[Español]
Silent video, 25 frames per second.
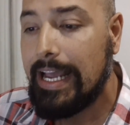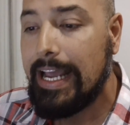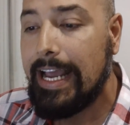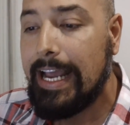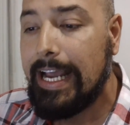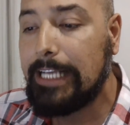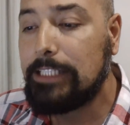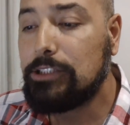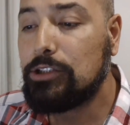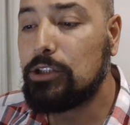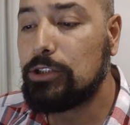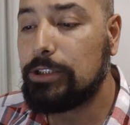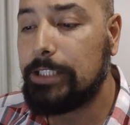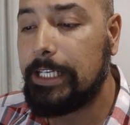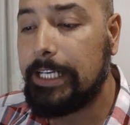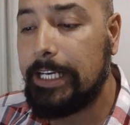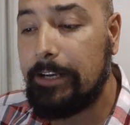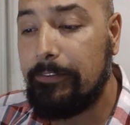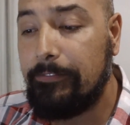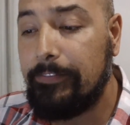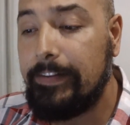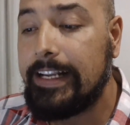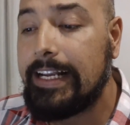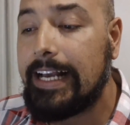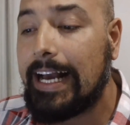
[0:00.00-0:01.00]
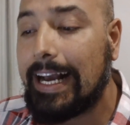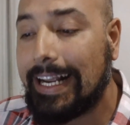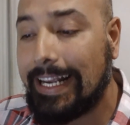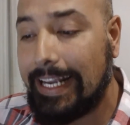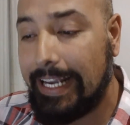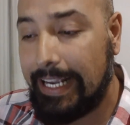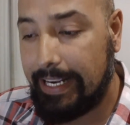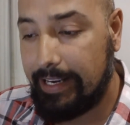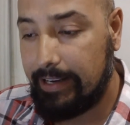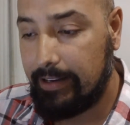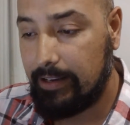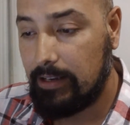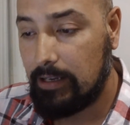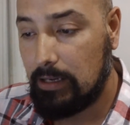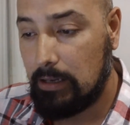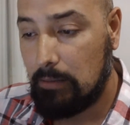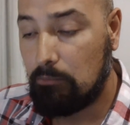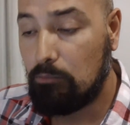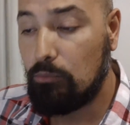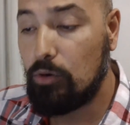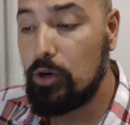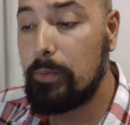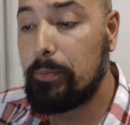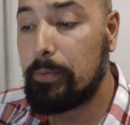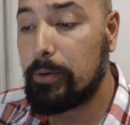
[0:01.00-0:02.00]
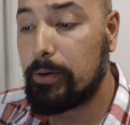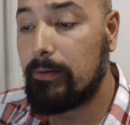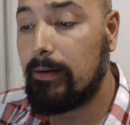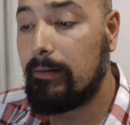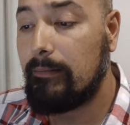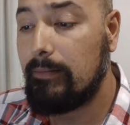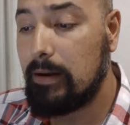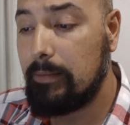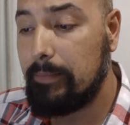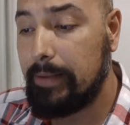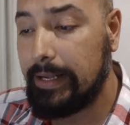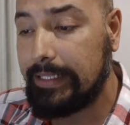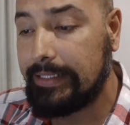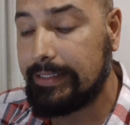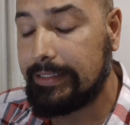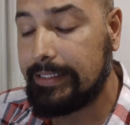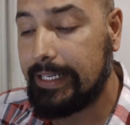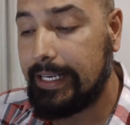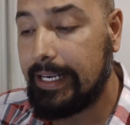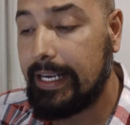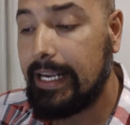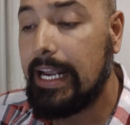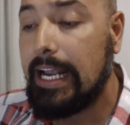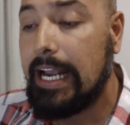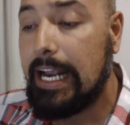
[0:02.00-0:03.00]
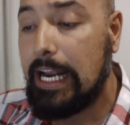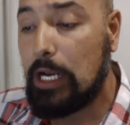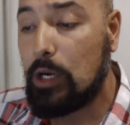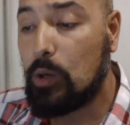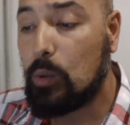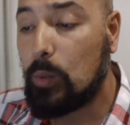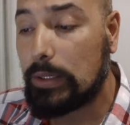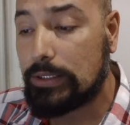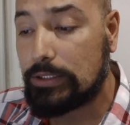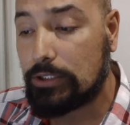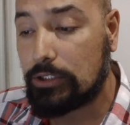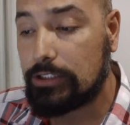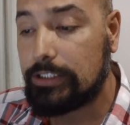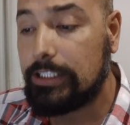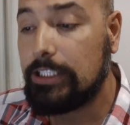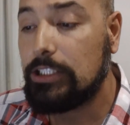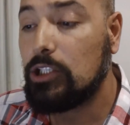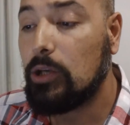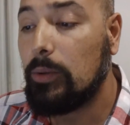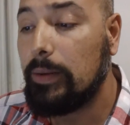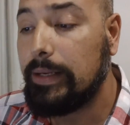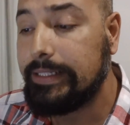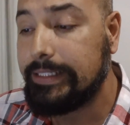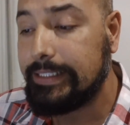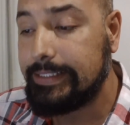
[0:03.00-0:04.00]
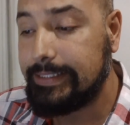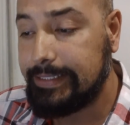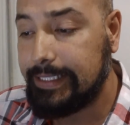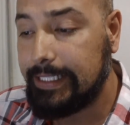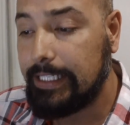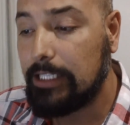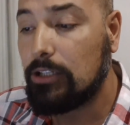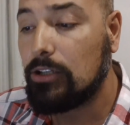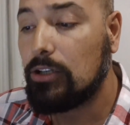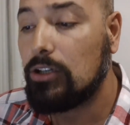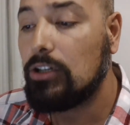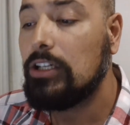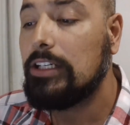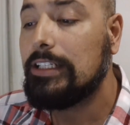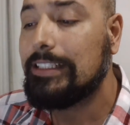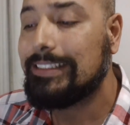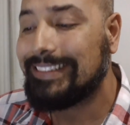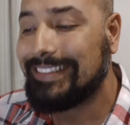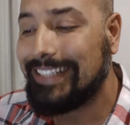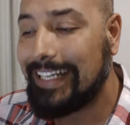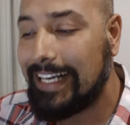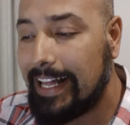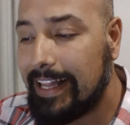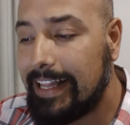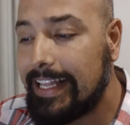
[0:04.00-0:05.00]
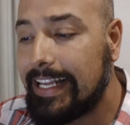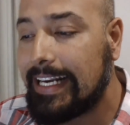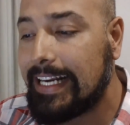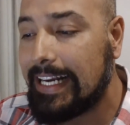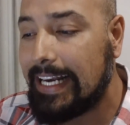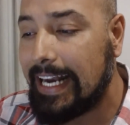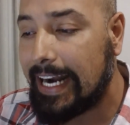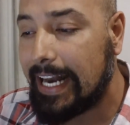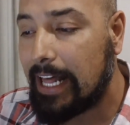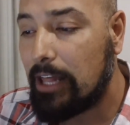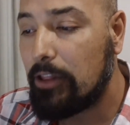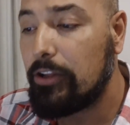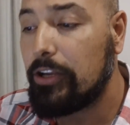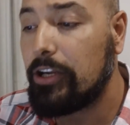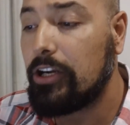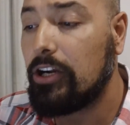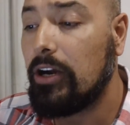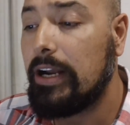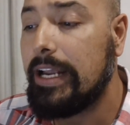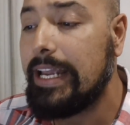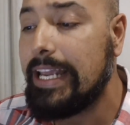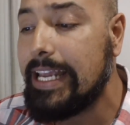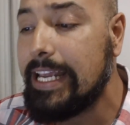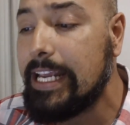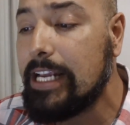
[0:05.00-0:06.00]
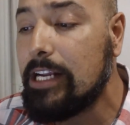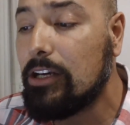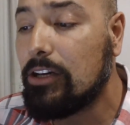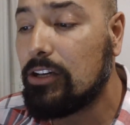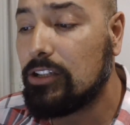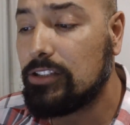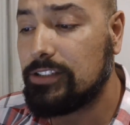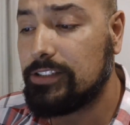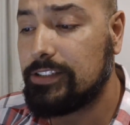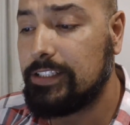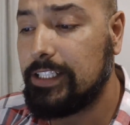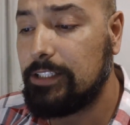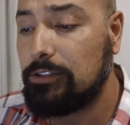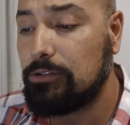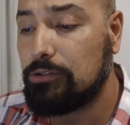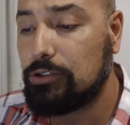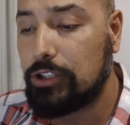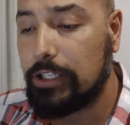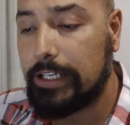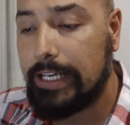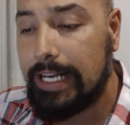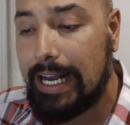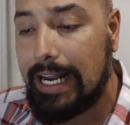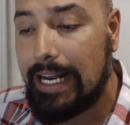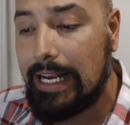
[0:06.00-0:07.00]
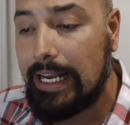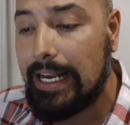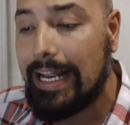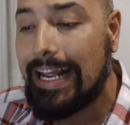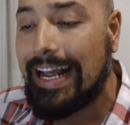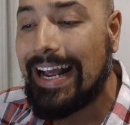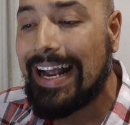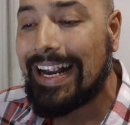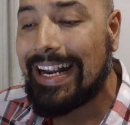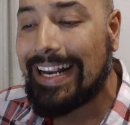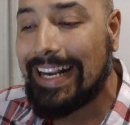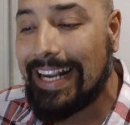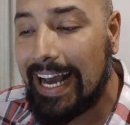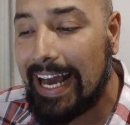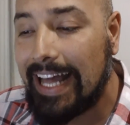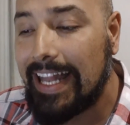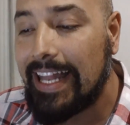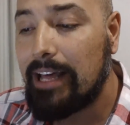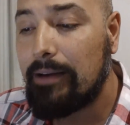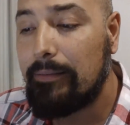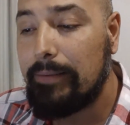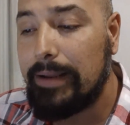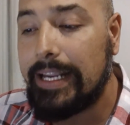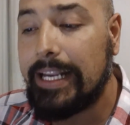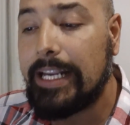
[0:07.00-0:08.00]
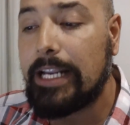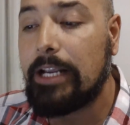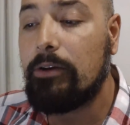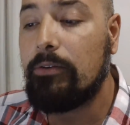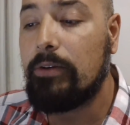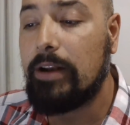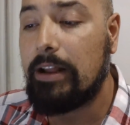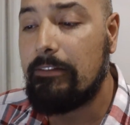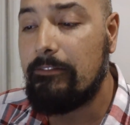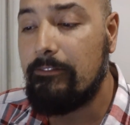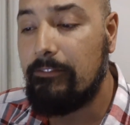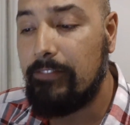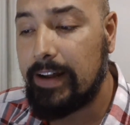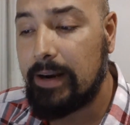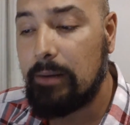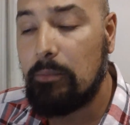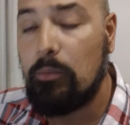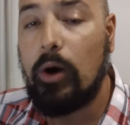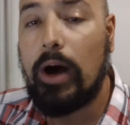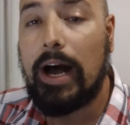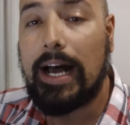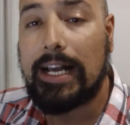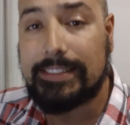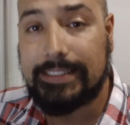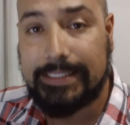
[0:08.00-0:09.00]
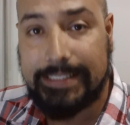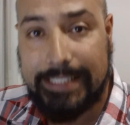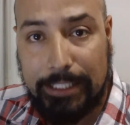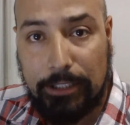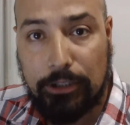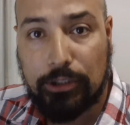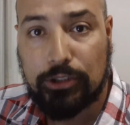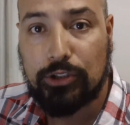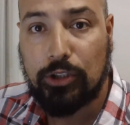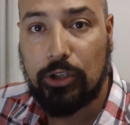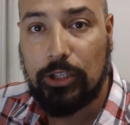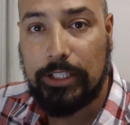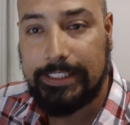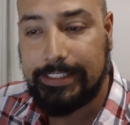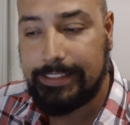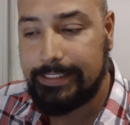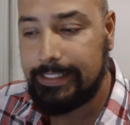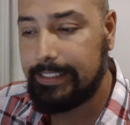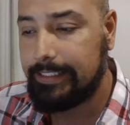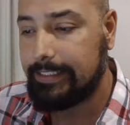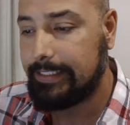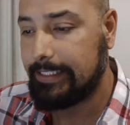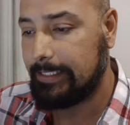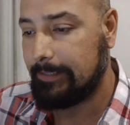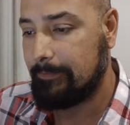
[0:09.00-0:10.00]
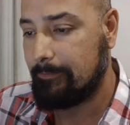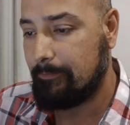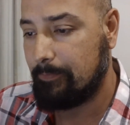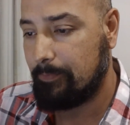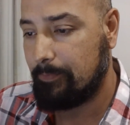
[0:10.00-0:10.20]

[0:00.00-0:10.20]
Eso significa que, muy probablemente, el 425 será declarado inconstitucional cada vez que un enfermo así lo solicite.